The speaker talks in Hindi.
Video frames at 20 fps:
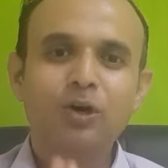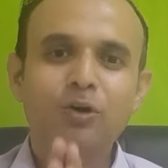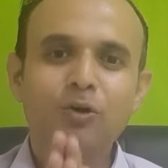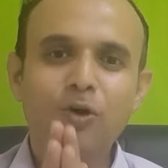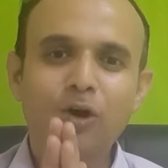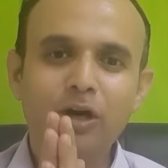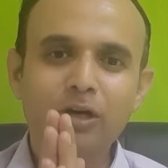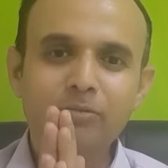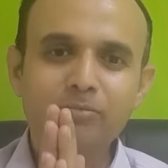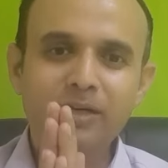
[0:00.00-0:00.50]

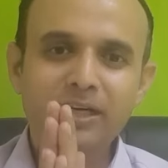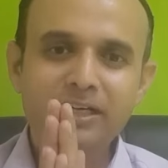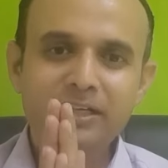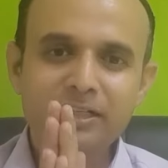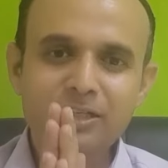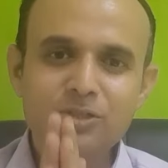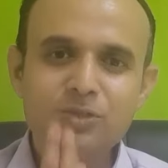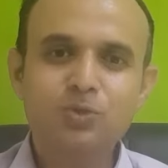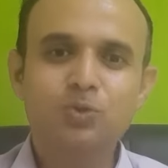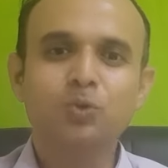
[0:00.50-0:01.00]
गॉल
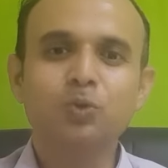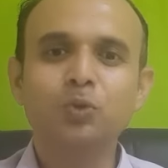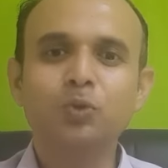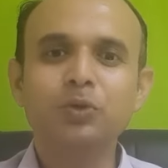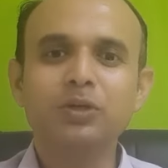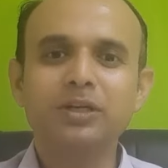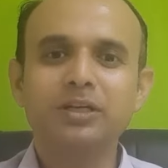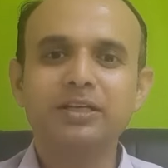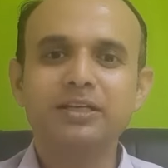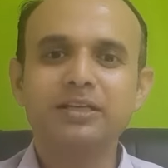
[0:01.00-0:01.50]
ब्लडर
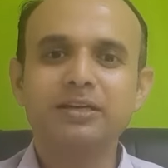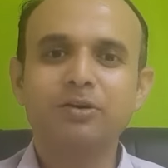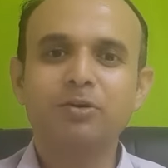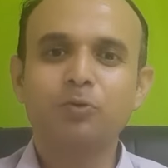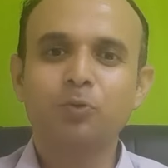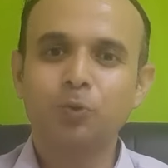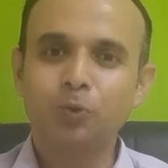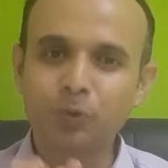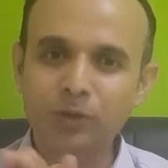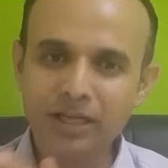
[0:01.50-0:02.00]
स्टोन
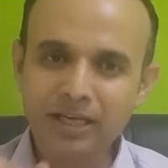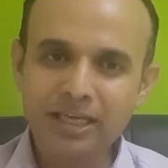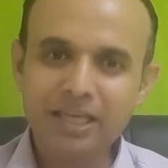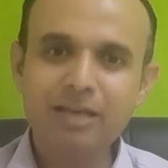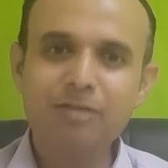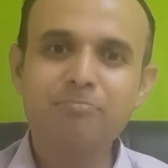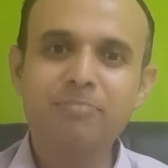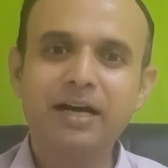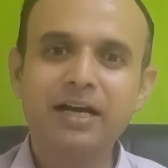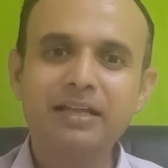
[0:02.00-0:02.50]
होने
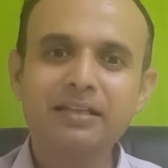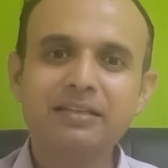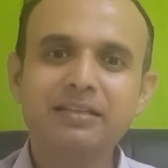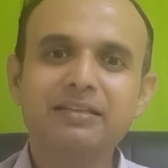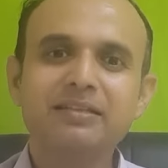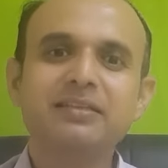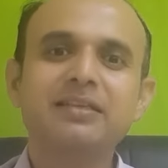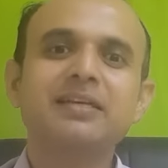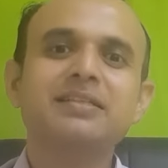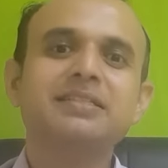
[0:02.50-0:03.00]
के
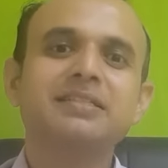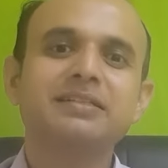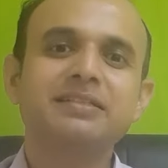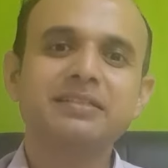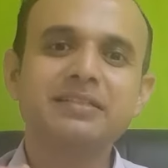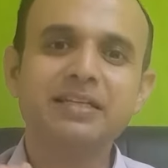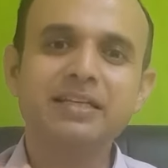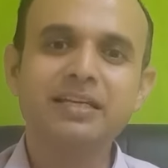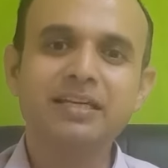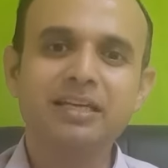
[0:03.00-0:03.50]
बाद या
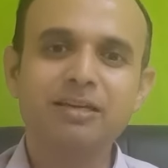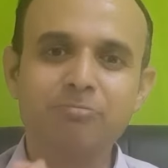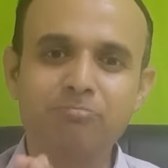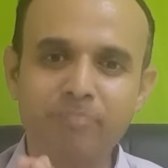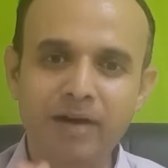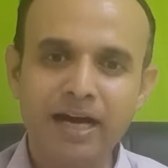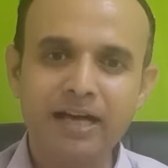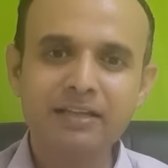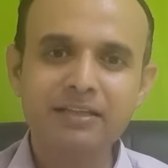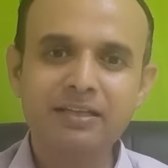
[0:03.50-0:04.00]
सर्जरी के
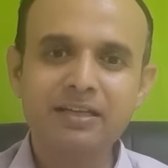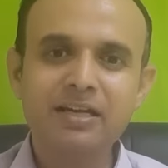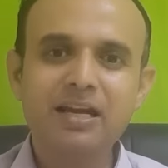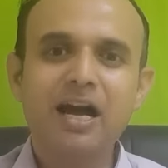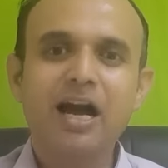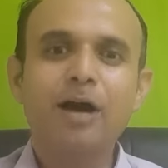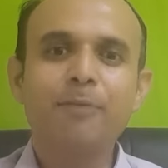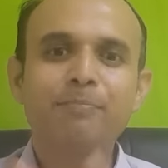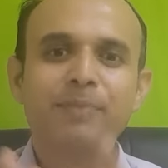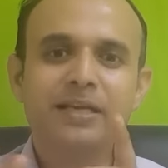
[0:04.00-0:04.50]
बाद
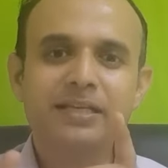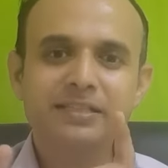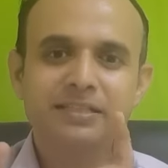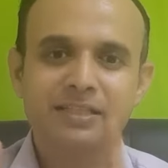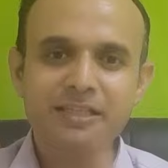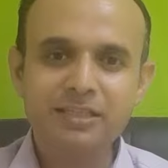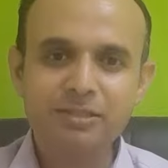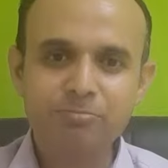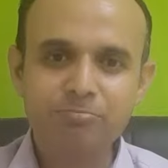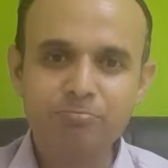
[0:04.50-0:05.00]
आप
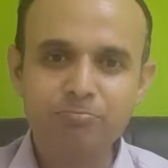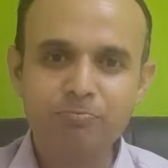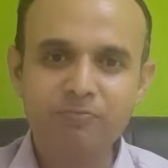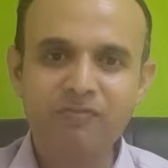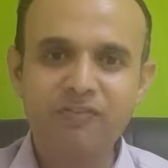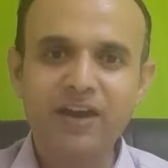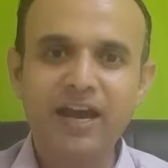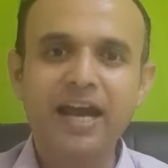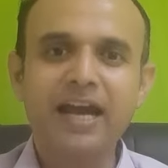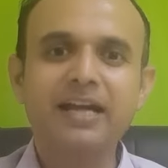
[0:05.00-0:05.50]
एक्सेस
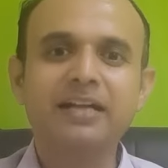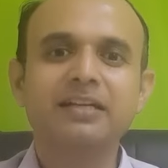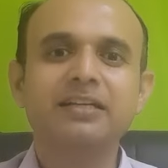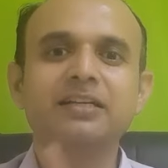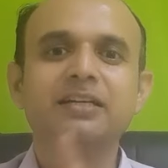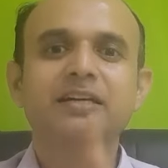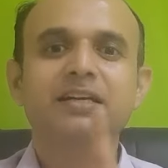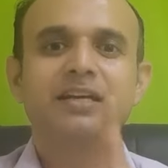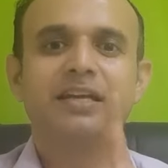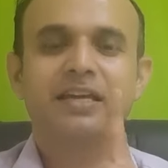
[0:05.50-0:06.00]
फैट
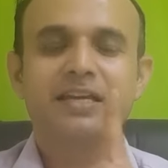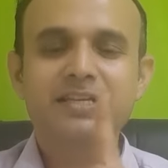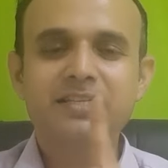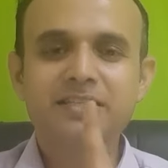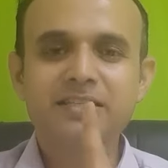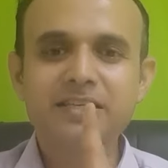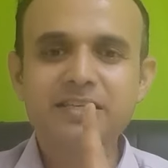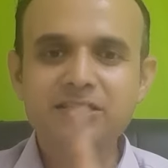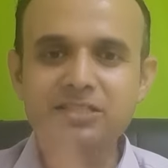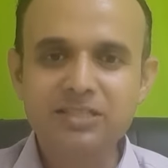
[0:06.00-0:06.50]

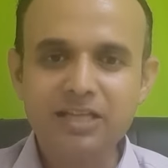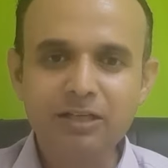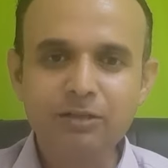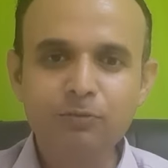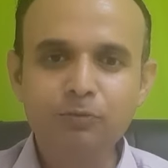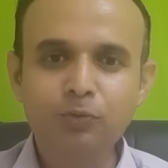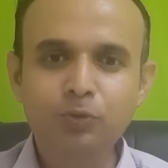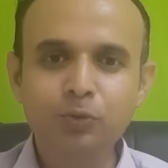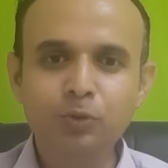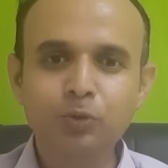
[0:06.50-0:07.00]
एक्सेस
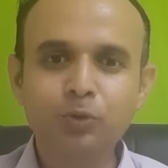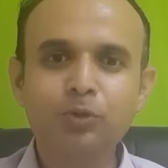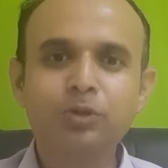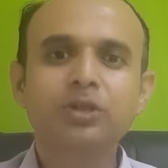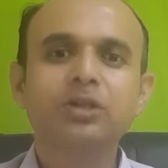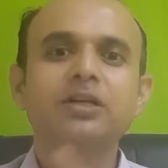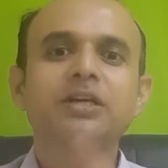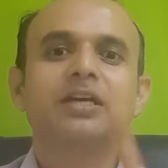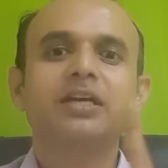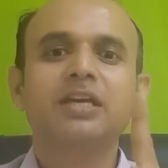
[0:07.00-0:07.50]
जंक फूड
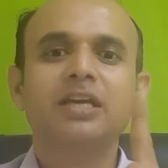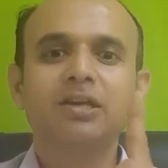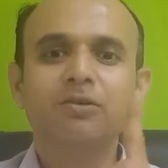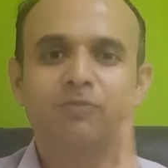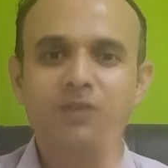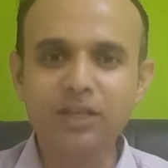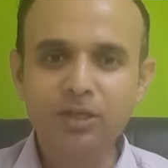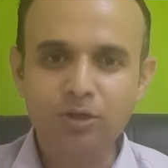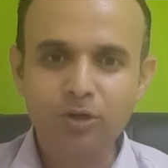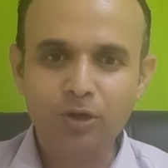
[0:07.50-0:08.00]

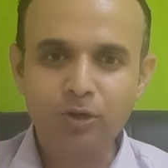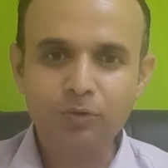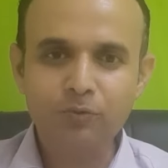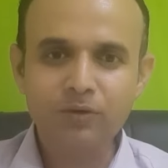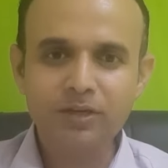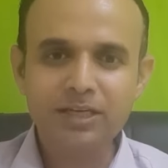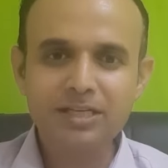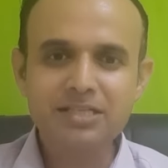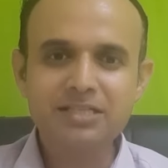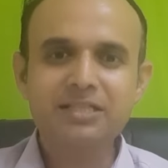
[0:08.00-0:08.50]
हेवी नॉन
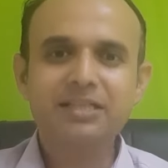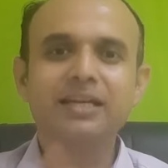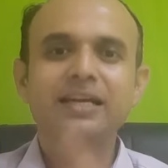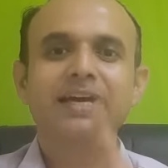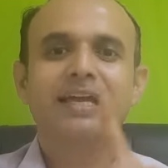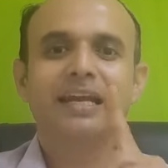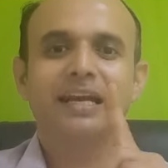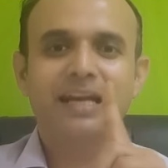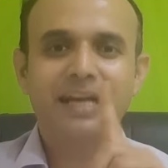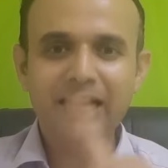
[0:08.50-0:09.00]
वेज
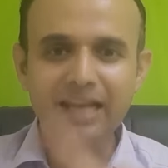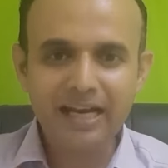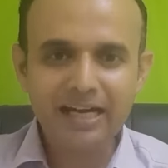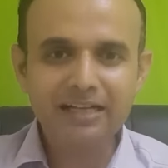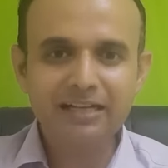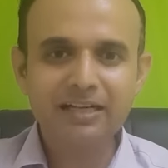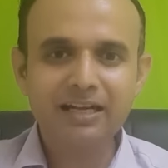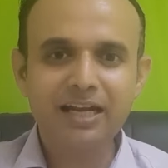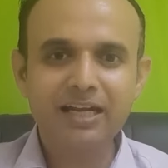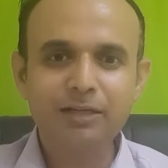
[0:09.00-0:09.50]

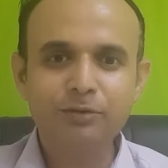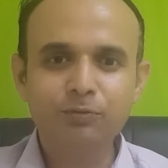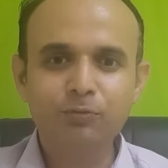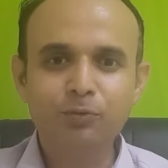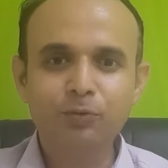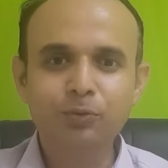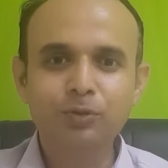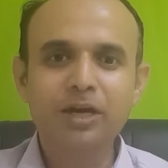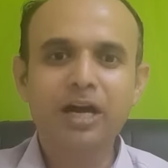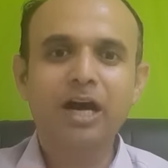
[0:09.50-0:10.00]
लेट नाइट
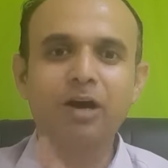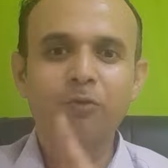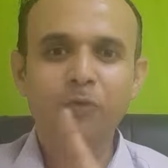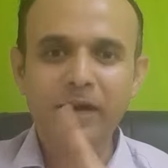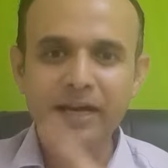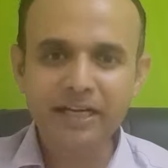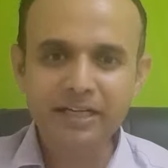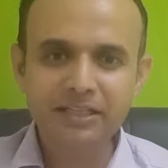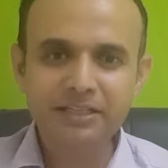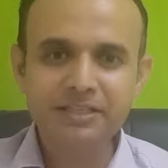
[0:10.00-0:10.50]
फूड
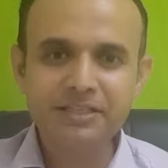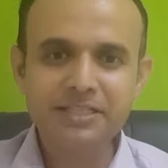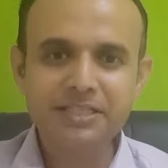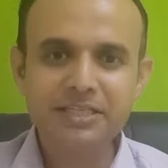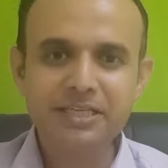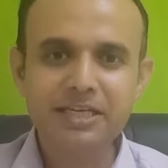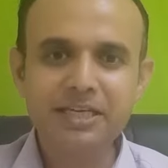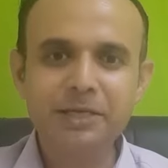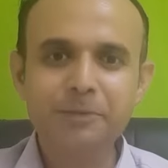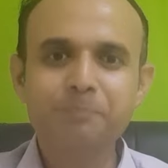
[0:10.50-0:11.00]
अवॉइड
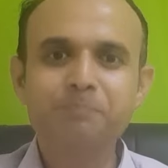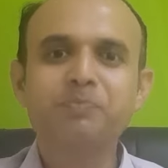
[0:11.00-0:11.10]
कीजिए